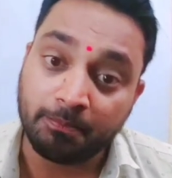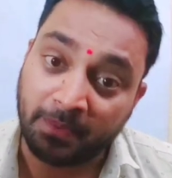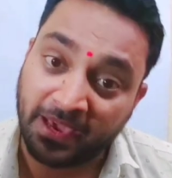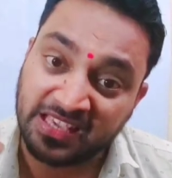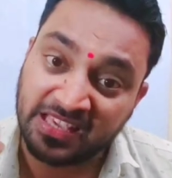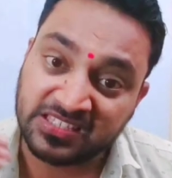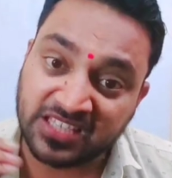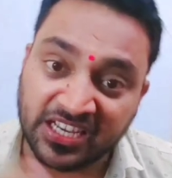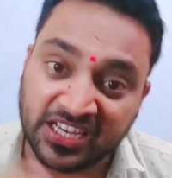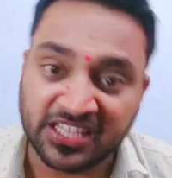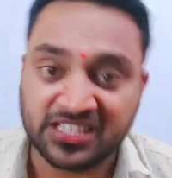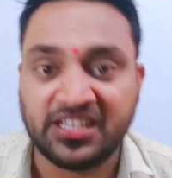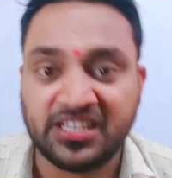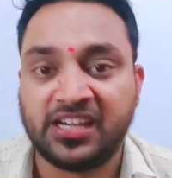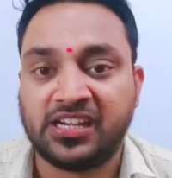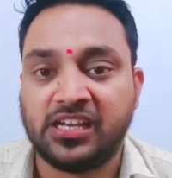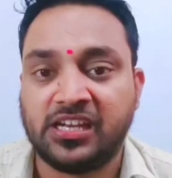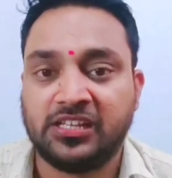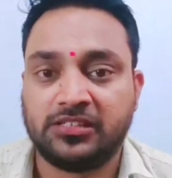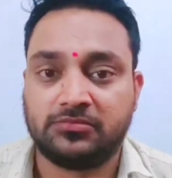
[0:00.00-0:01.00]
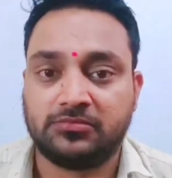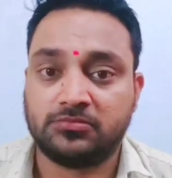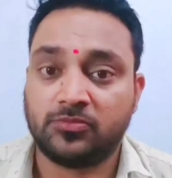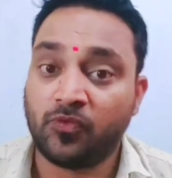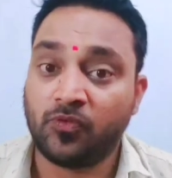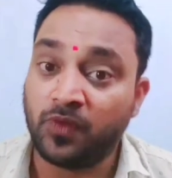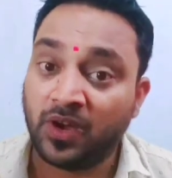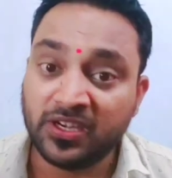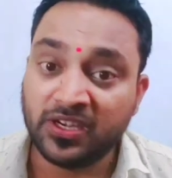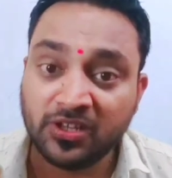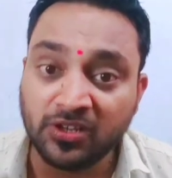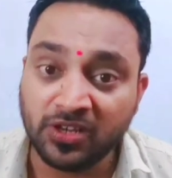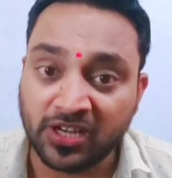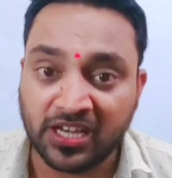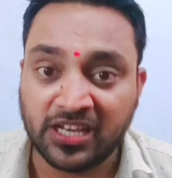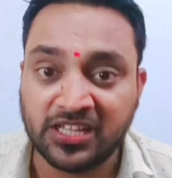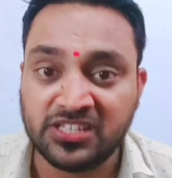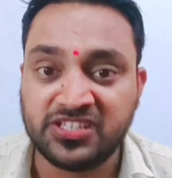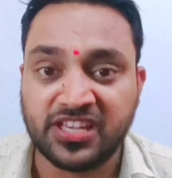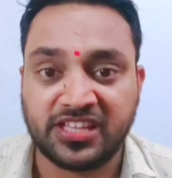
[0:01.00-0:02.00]
పైసలు ఇవ్వట్లేదు ఫండ్
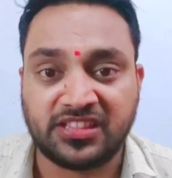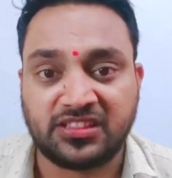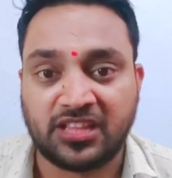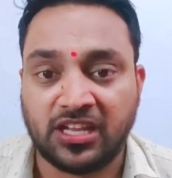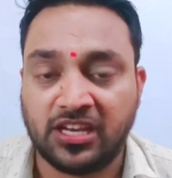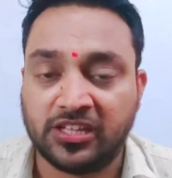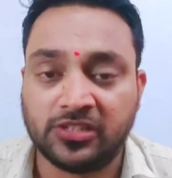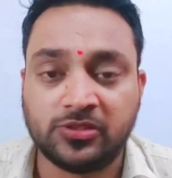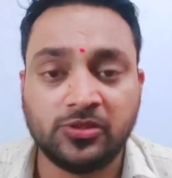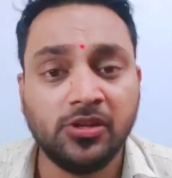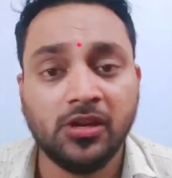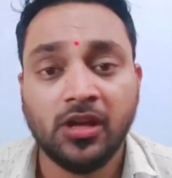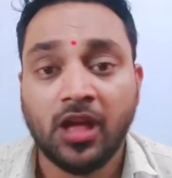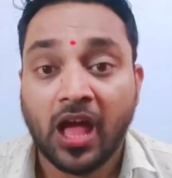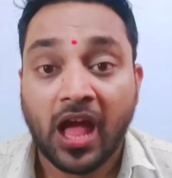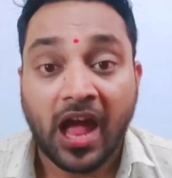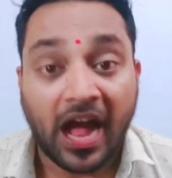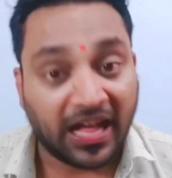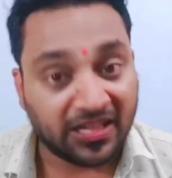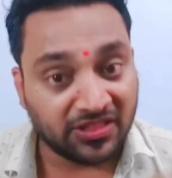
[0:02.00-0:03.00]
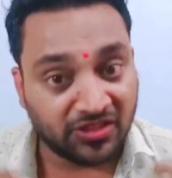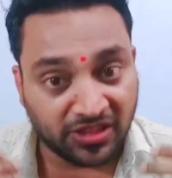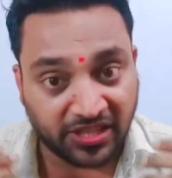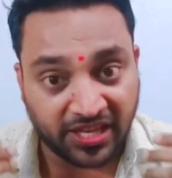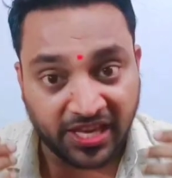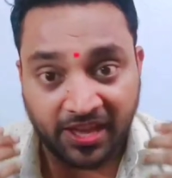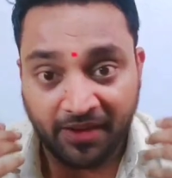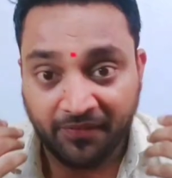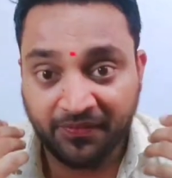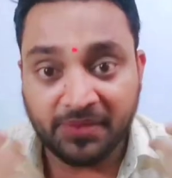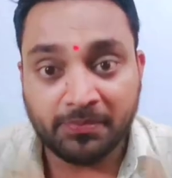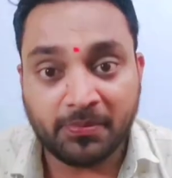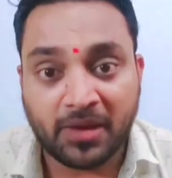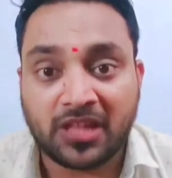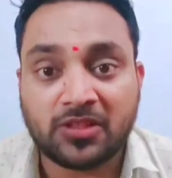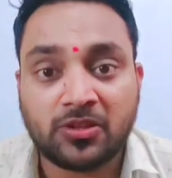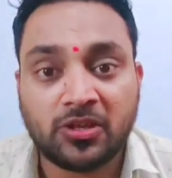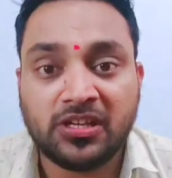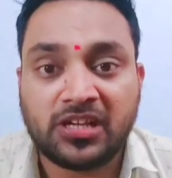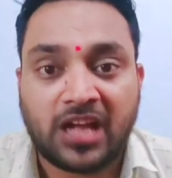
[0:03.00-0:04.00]
రిలీజ్ చేస్తలేదు అందుకే అవి
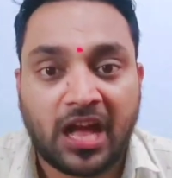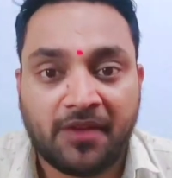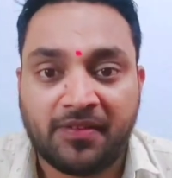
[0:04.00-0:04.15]
మాతో